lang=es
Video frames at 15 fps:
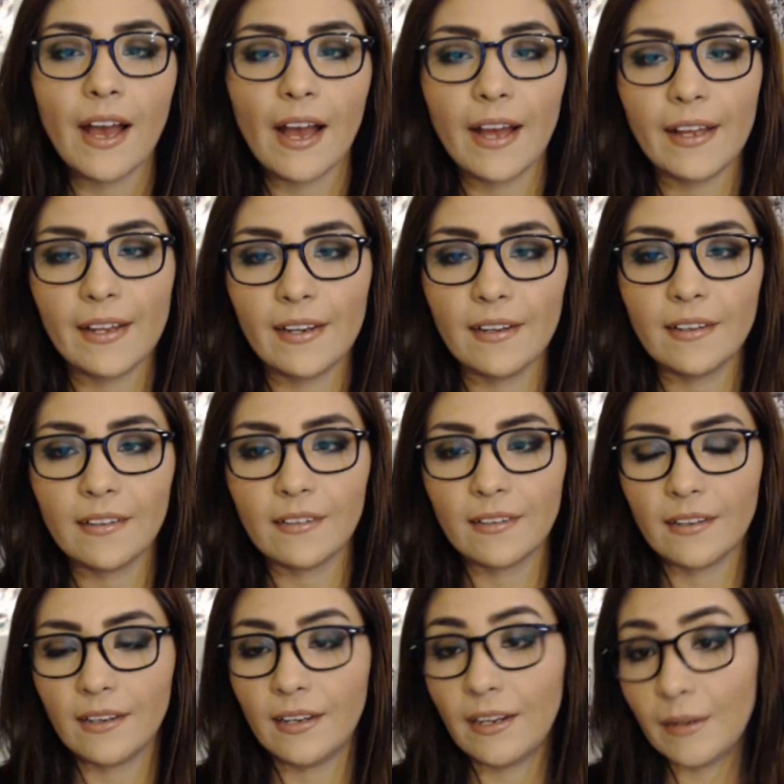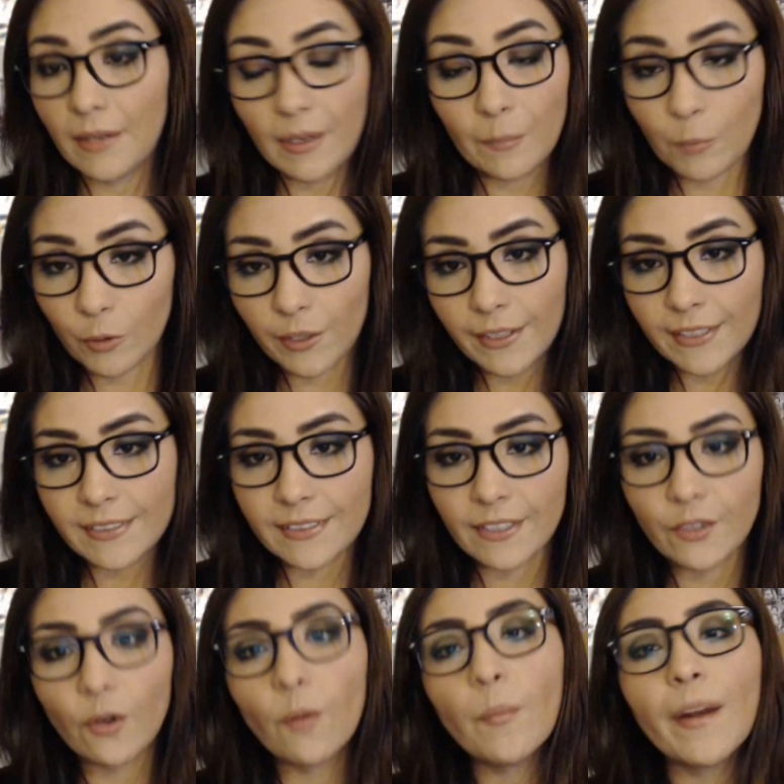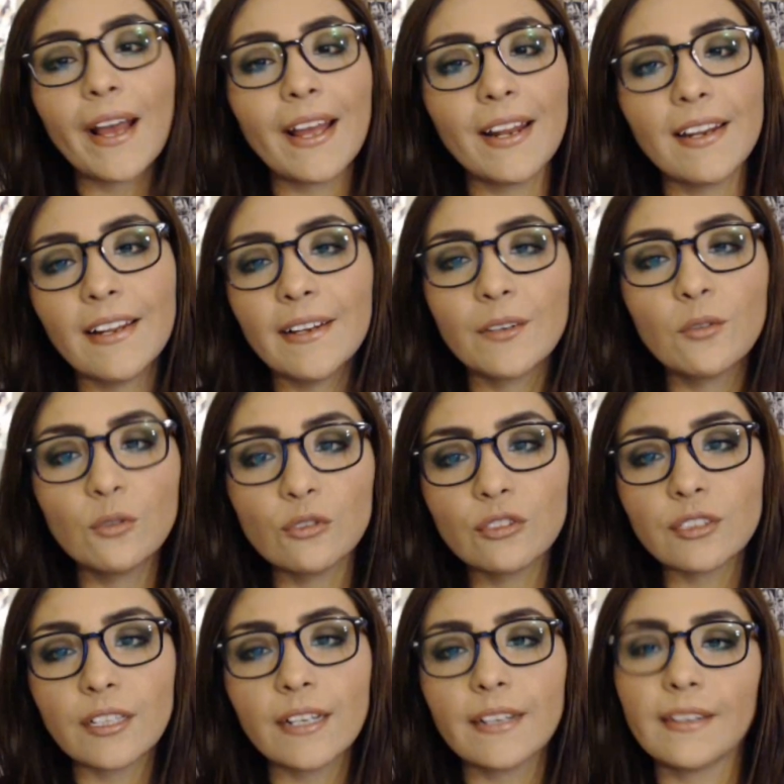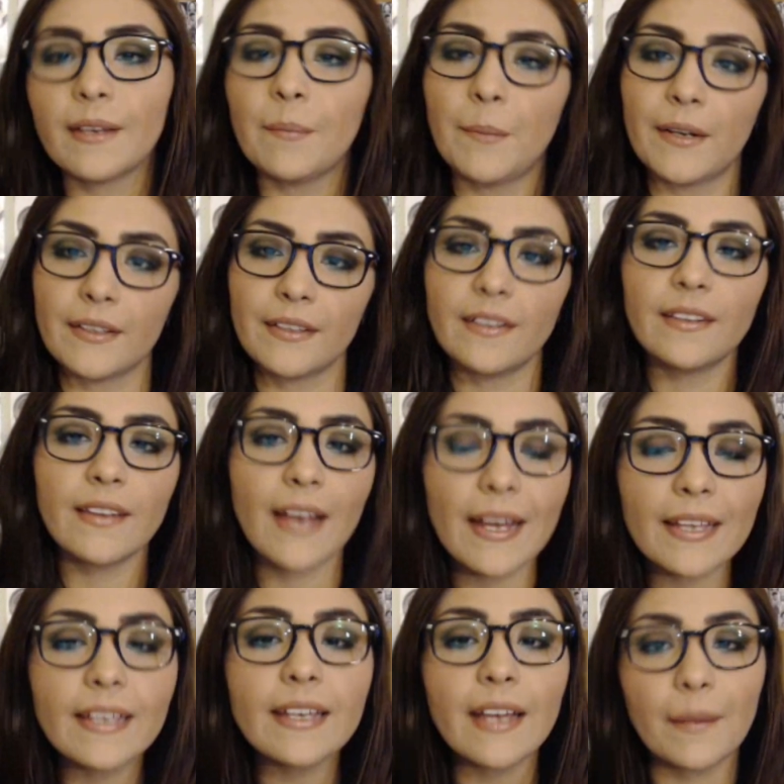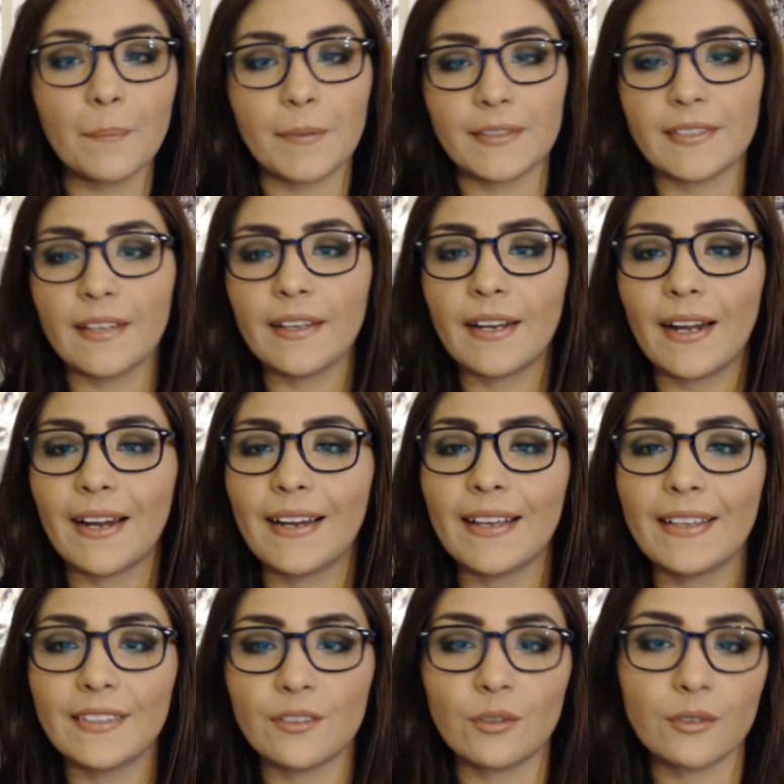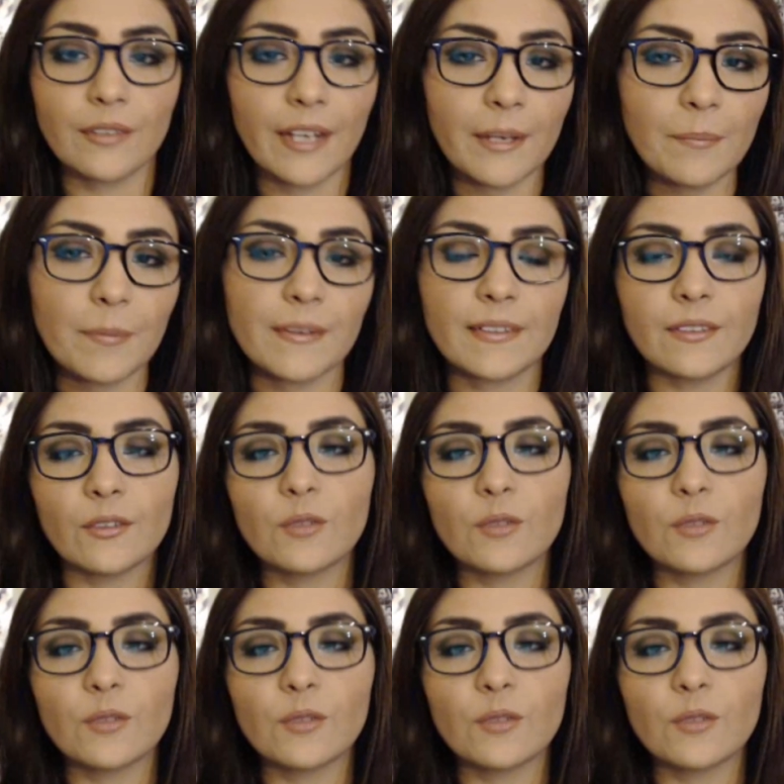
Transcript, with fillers: a él le, le, ponen este nombre, a él le gusta y a partir de ahí empieza a dejar estos naipes.